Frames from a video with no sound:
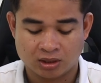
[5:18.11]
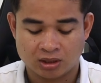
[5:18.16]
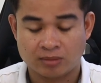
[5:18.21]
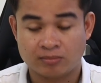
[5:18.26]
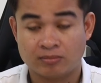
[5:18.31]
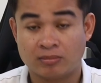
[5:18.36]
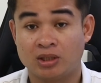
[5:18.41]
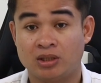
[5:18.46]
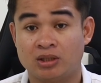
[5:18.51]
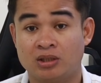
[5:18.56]

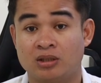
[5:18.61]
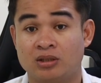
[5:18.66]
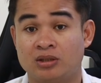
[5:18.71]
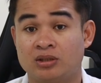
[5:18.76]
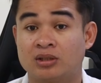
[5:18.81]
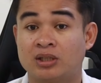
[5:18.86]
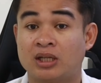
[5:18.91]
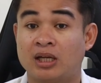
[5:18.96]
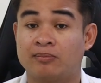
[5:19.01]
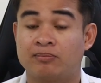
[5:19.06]
tầm bây giờ
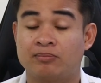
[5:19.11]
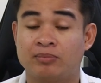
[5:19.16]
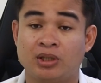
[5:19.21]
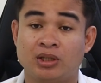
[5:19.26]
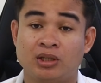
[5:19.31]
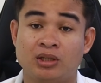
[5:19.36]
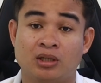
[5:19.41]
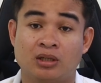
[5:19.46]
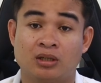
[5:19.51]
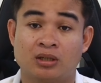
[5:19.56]
dân đã
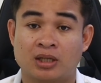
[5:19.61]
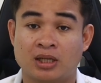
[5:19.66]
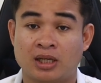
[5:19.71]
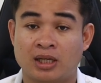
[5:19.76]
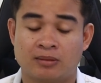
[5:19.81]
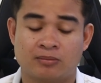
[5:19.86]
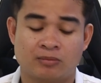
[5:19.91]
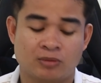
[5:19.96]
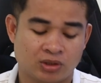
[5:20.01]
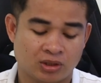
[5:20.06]
pi
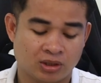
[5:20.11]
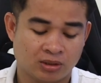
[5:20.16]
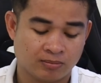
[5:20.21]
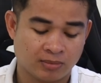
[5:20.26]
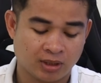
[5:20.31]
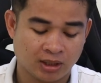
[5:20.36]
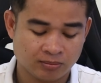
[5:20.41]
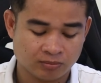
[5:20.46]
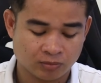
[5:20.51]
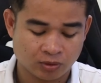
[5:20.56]
khăn mặt
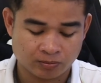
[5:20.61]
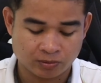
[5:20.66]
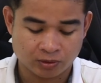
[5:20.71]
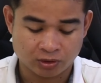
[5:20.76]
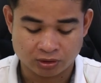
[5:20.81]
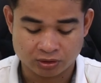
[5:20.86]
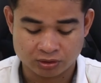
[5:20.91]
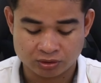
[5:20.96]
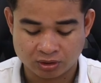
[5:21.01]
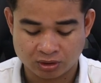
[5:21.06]
tịch bán bông
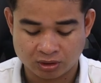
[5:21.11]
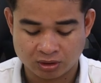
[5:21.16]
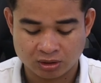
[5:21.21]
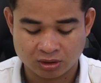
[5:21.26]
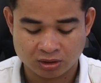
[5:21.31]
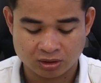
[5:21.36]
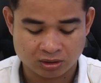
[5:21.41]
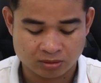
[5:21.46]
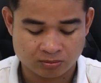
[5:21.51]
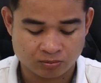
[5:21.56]
bò này chạy
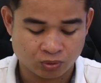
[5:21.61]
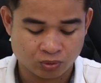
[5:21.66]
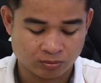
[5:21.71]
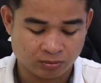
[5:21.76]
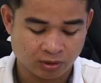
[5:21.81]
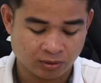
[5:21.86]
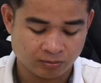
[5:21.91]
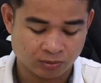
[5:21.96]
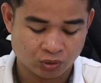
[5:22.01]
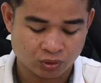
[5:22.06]
lừa nằm môi
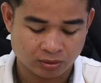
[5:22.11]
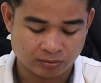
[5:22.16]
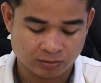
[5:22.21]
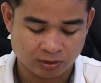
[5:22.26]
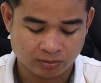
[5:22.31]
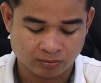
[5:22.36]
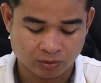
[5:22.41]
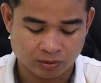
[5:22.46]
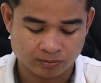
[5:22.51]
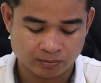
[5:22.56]
mớ bắt đầu
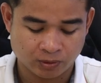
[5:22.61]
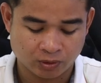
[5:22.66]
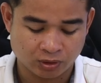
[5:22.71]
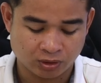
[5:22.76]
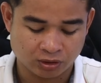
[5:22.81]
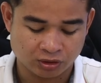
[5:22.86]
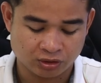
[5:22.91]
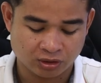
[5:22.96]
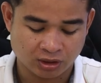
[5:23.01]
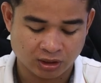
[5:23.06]
móc bông bò
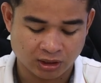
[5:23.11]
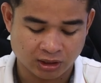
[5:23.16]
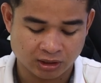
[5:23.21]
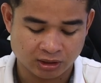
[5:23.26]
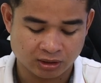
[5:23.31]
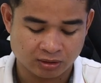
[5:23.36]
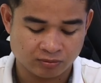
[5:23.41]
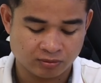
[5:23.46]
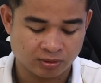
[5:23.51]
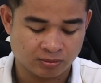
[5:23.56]
này chạy lại
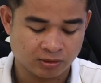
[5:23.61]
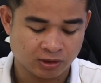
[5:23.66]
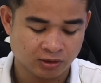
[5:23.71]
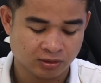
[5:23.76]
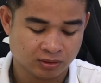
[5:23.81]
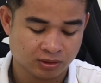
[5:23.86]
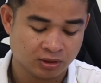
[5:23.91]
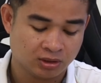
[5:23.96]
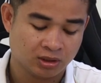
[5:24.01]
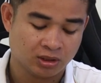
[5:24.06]
này vui mớ